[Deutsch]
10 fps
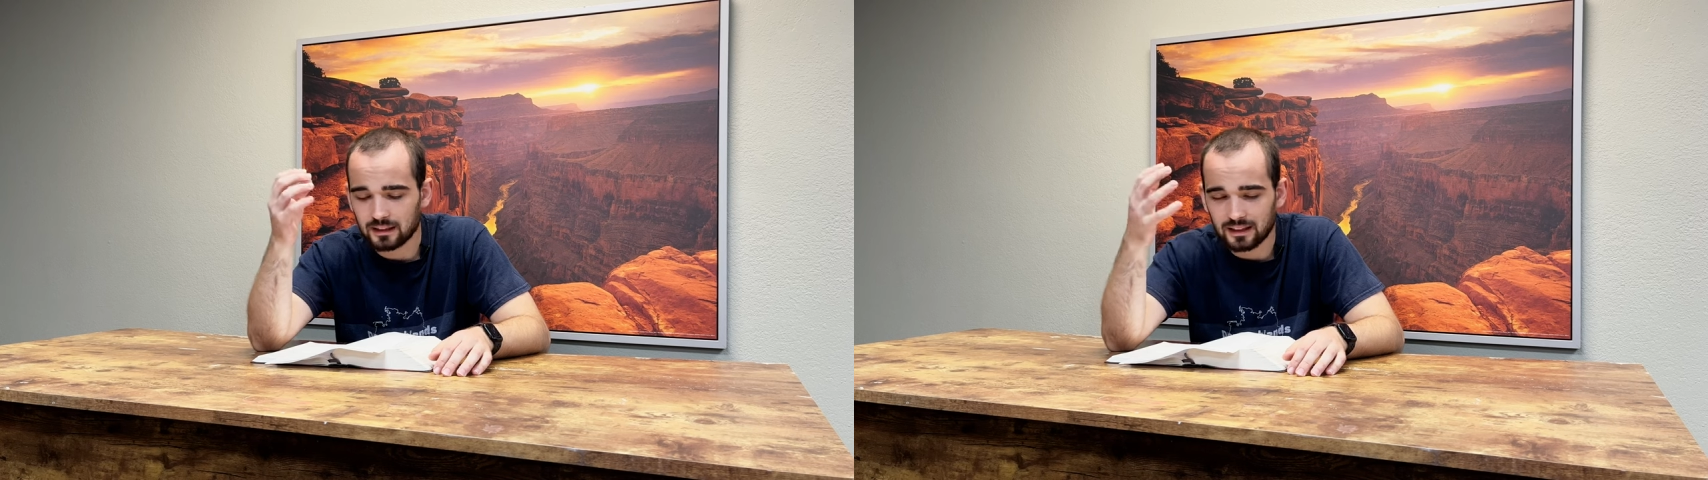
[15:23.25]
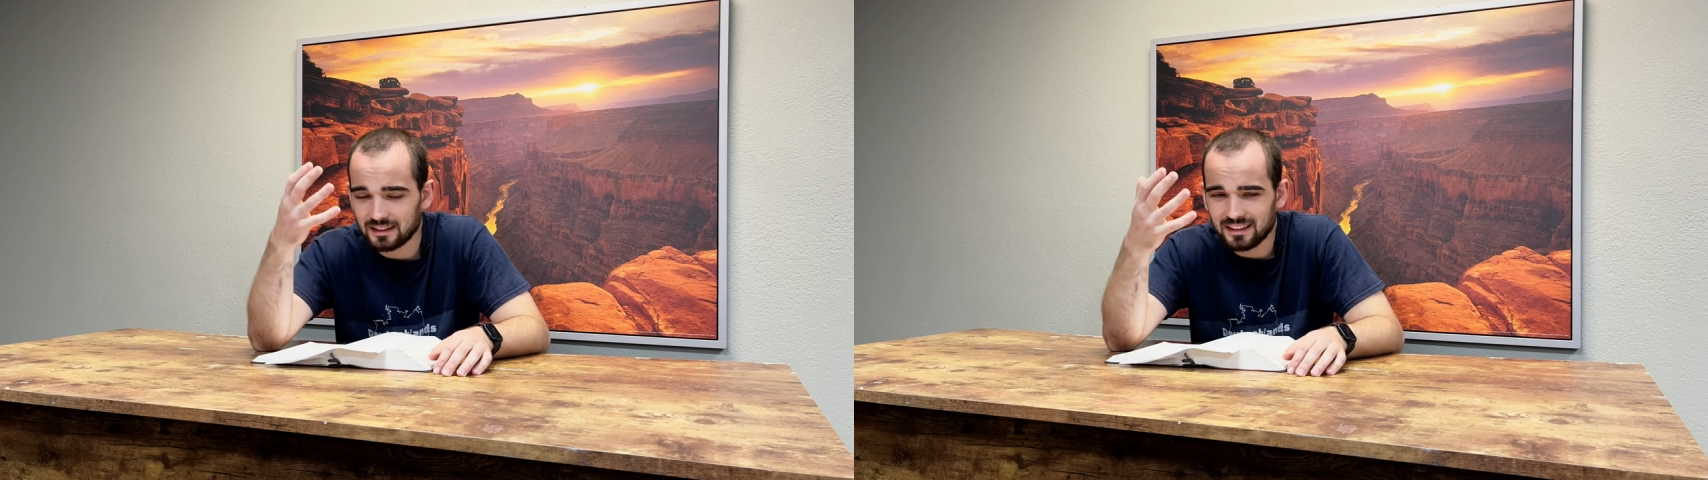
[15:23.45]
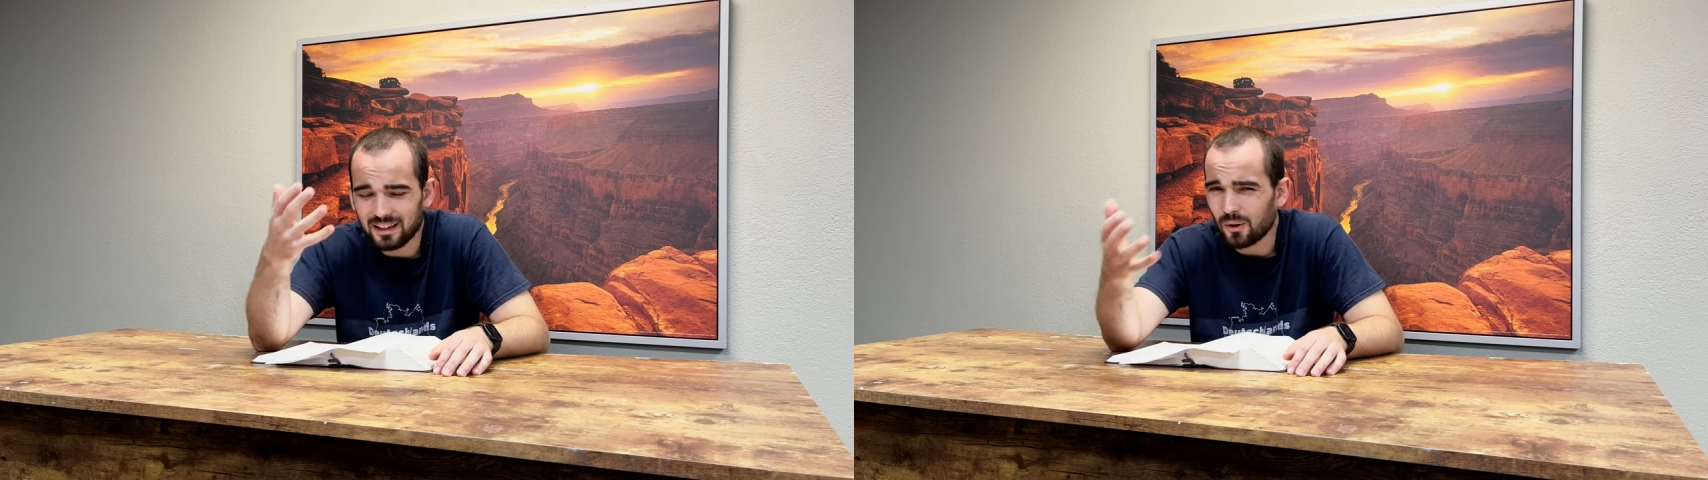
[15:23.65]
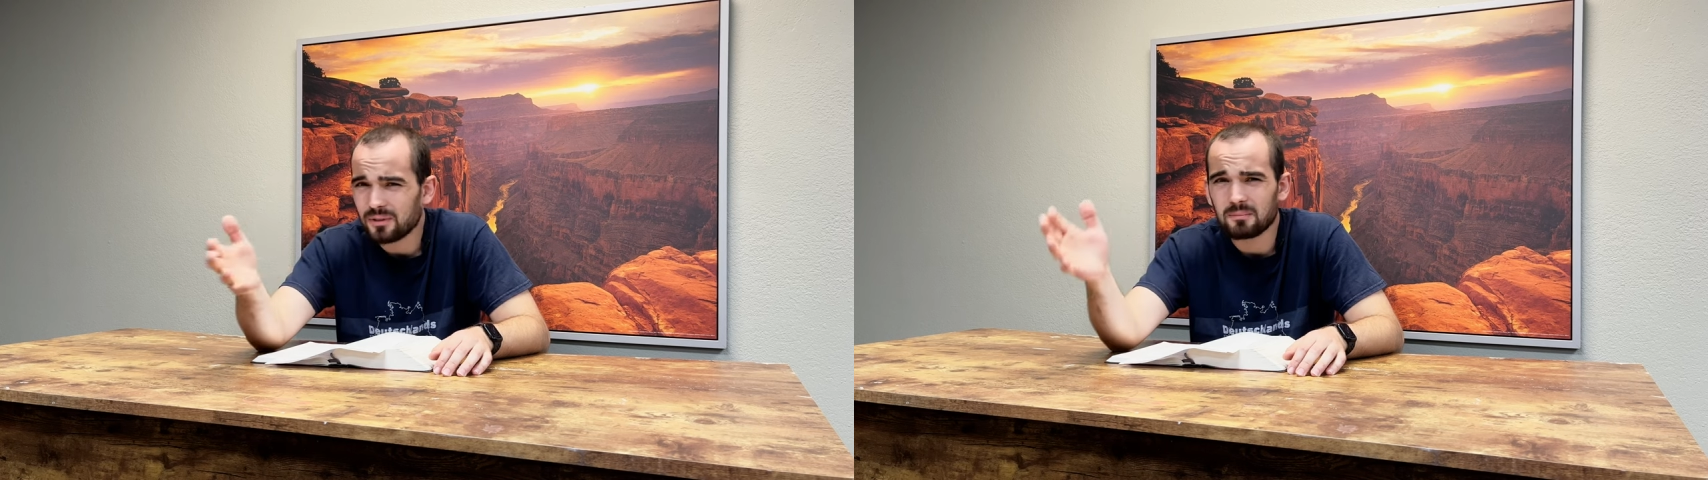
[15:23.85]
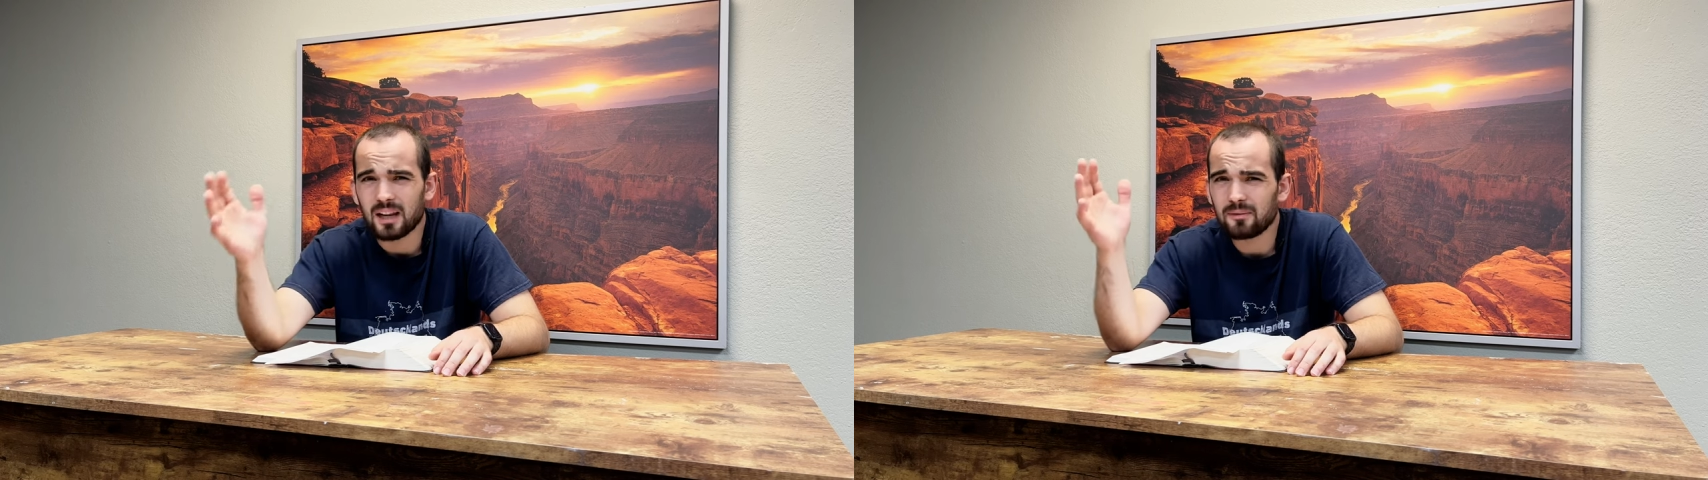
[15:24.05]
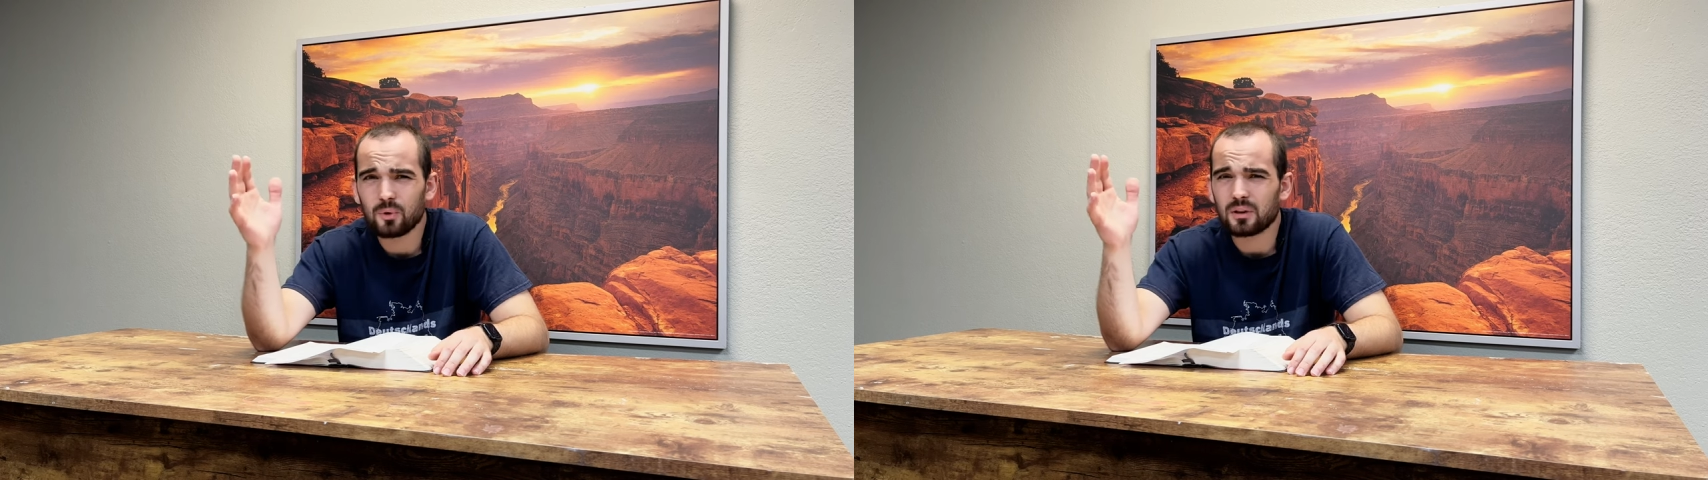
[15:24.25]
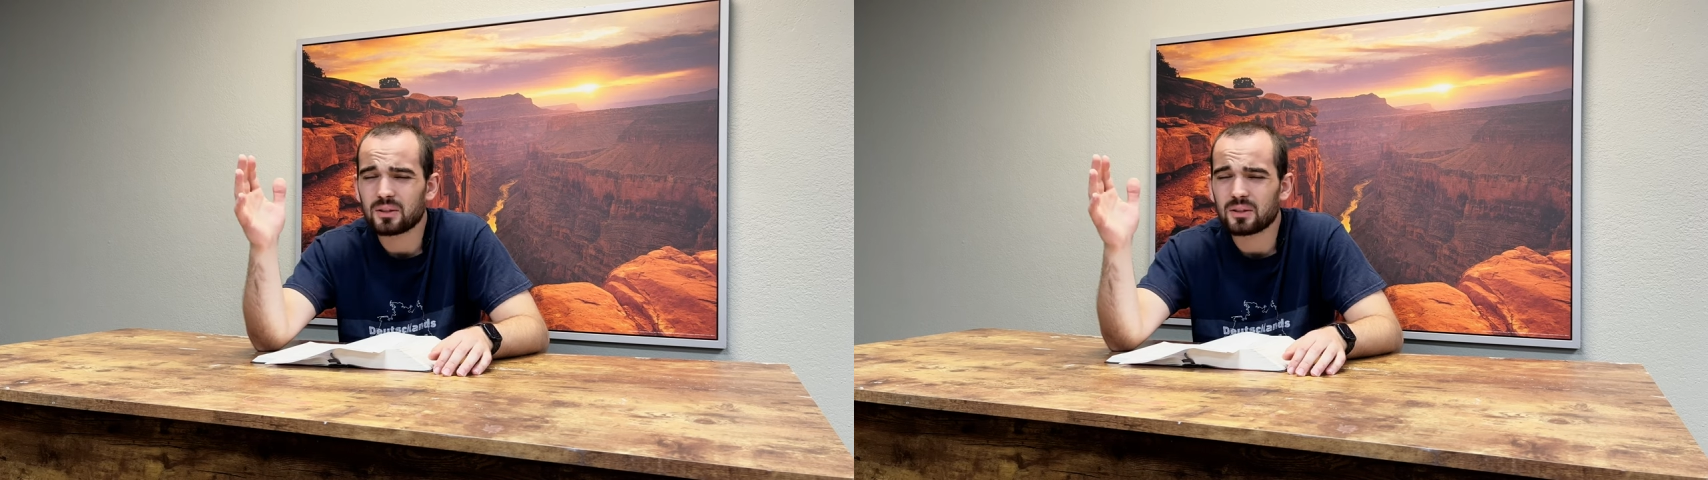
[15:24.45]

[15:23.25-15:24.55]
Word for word: sind auf dem Level oder